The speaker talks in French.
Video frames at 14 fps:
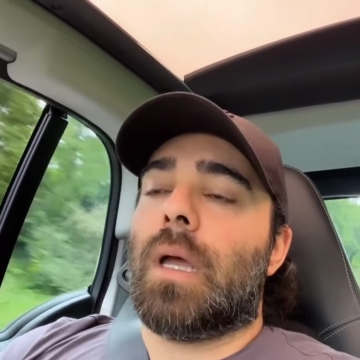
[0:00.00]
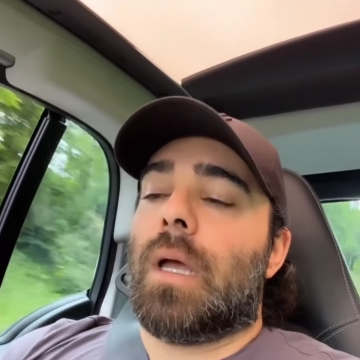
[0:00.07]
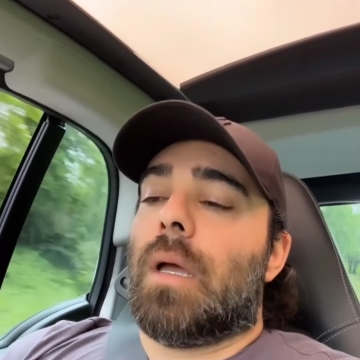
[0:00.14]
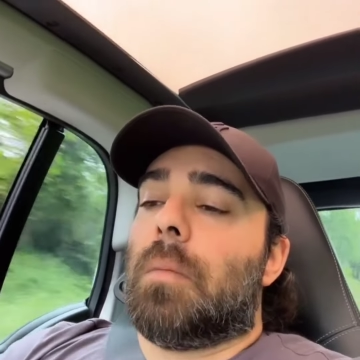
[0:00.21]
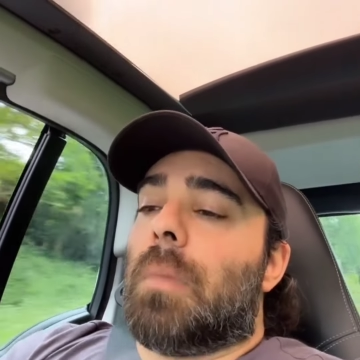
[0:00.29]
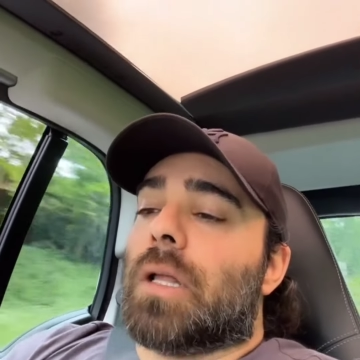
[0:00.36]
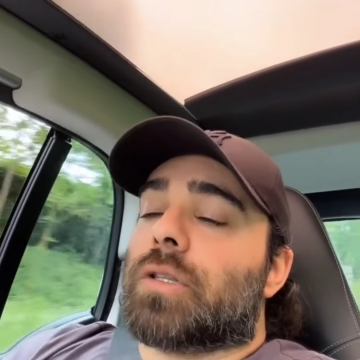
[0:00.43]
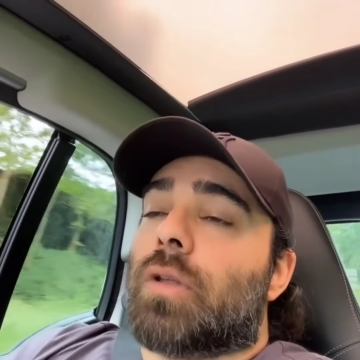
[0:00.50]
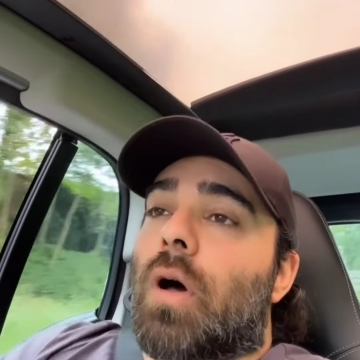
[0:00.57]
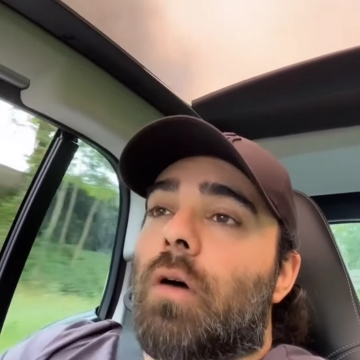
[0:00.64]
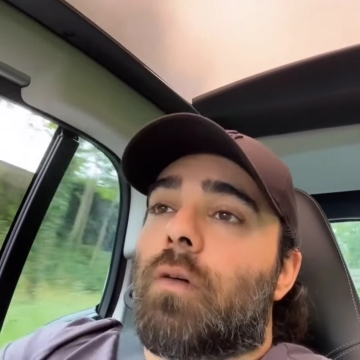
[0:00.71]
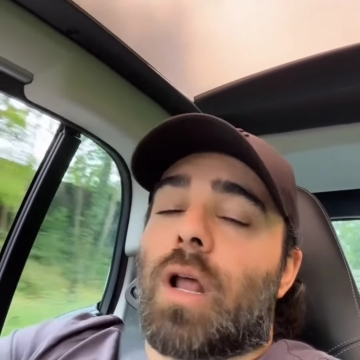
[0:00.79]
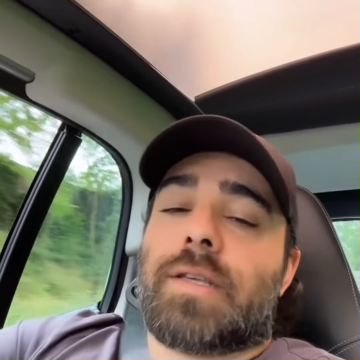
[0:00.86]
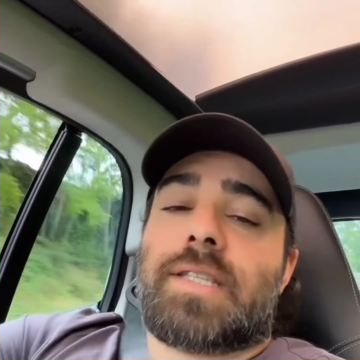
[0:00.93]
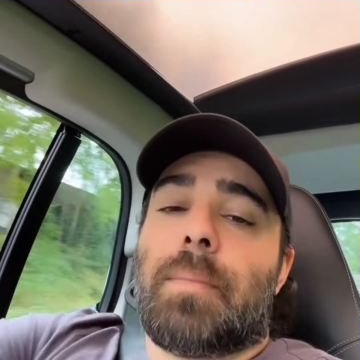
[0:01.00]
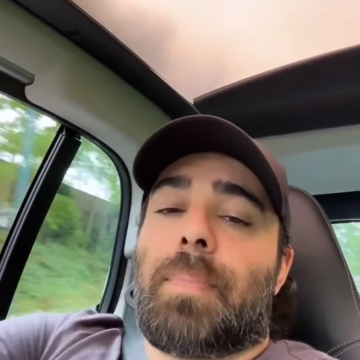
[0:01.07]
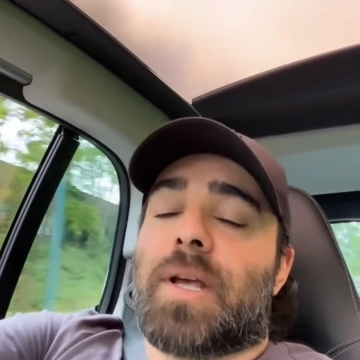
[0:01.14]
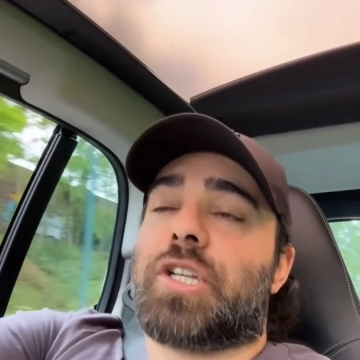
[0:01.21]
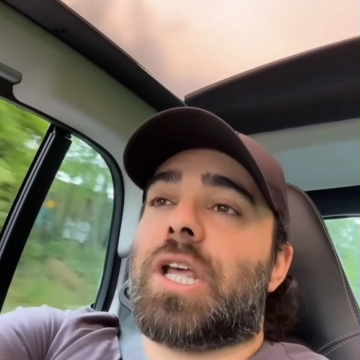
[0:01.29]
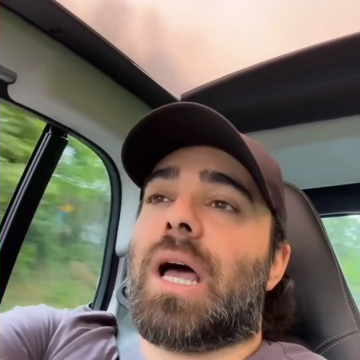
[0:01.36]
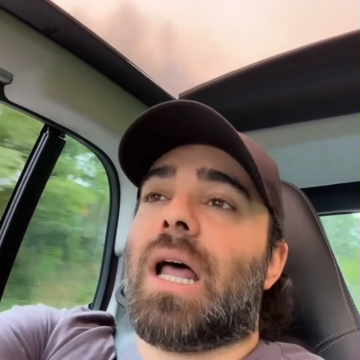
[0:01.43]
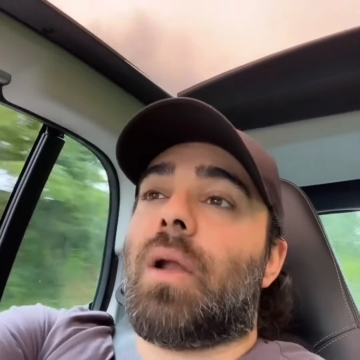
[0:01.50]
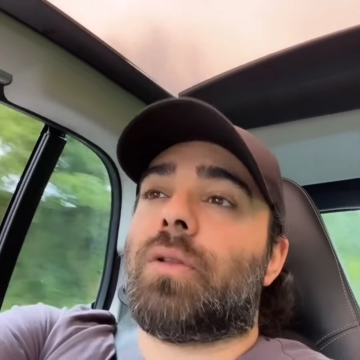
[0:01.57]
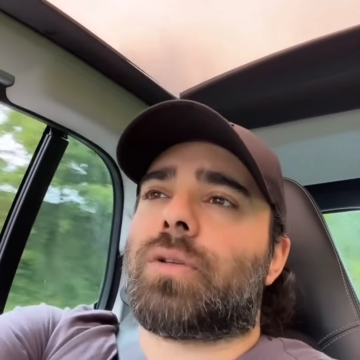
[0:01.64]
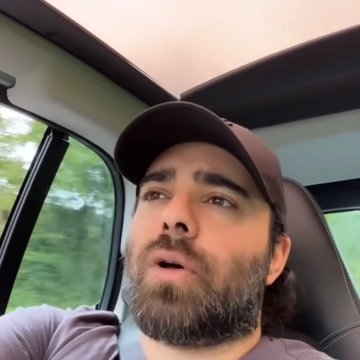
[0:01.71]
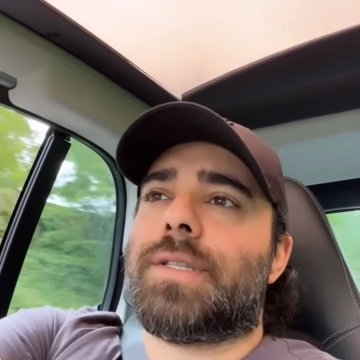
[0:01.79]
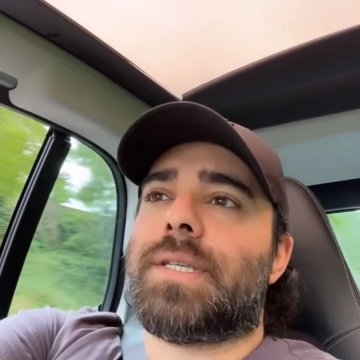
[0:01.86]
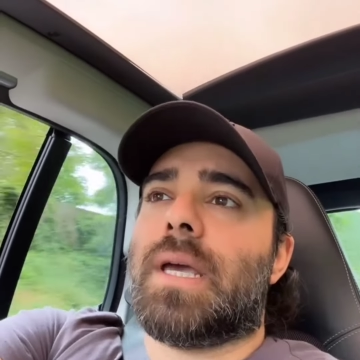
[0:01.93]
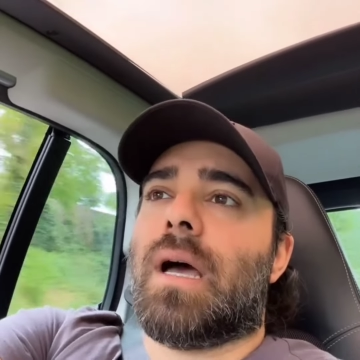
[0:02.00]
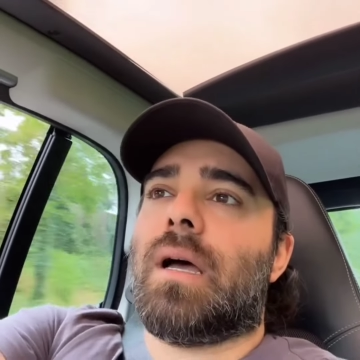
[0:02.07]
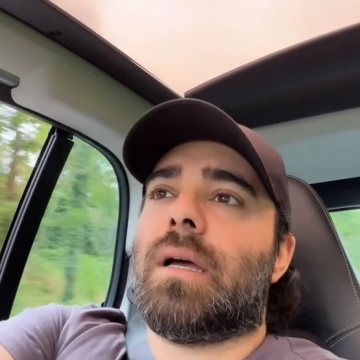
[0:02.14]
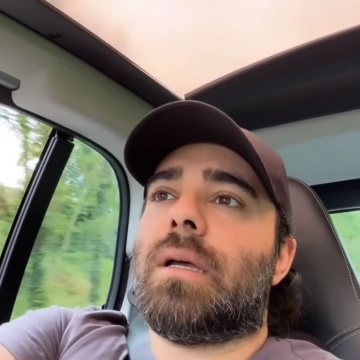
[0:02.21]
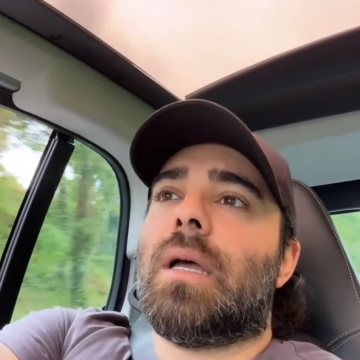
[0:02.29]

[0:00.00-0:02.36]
Maintenant, voilà, c'est pas cher à l'entretien.